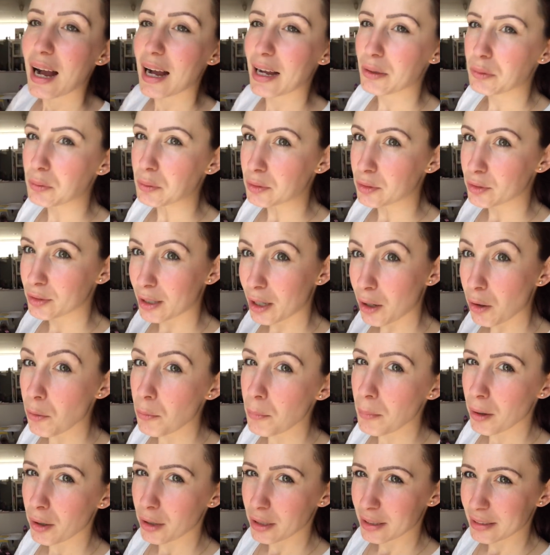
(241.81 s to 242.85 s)
Aí quando dá
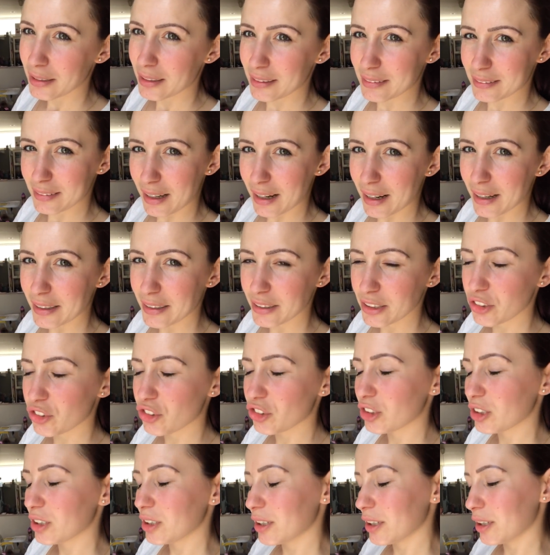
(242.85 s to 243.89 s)
uma hora da
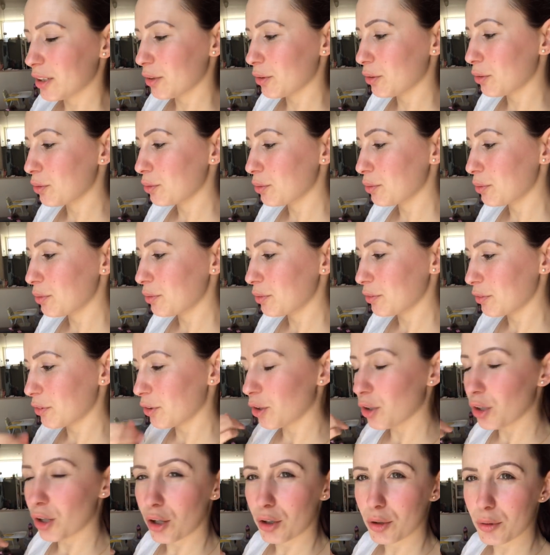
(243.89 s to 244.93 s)
tarde, eu
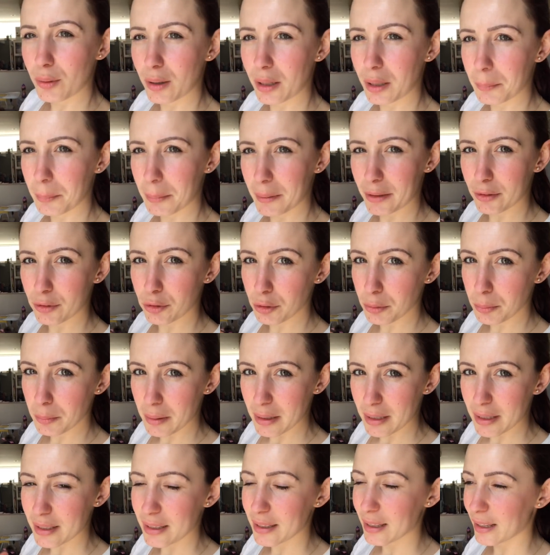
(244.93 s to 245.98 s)
coloco ela pra
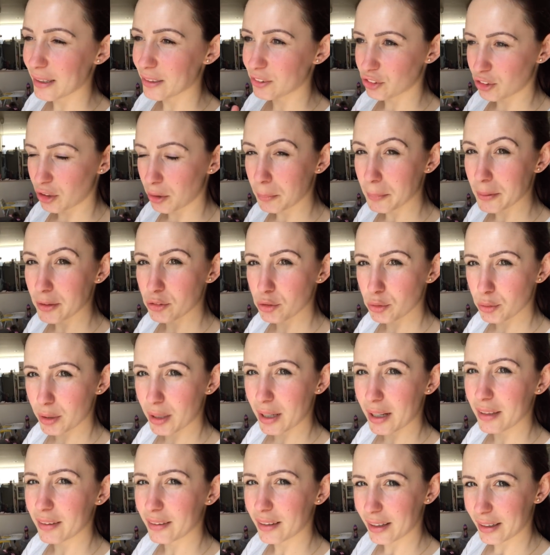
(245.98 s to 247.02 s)
dormir, que é geralmente o
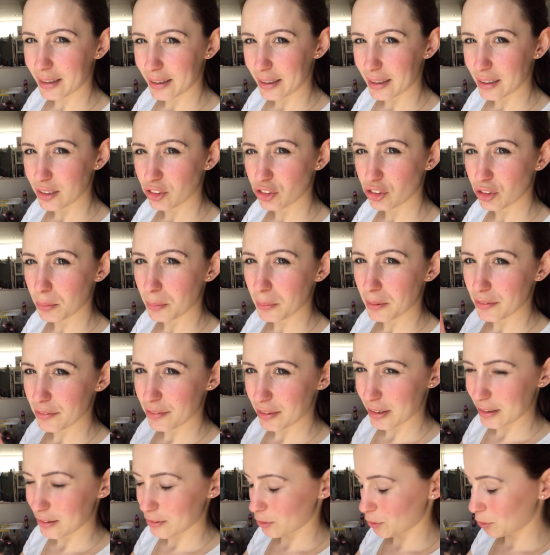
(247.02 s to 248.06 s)
horário que a creche também
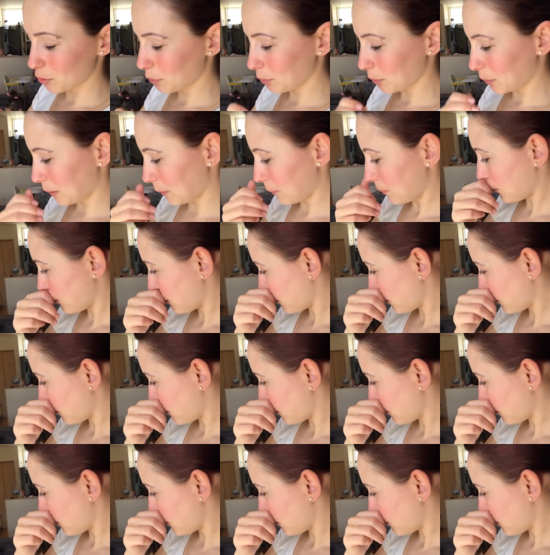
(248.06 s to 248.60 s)
faz dormir.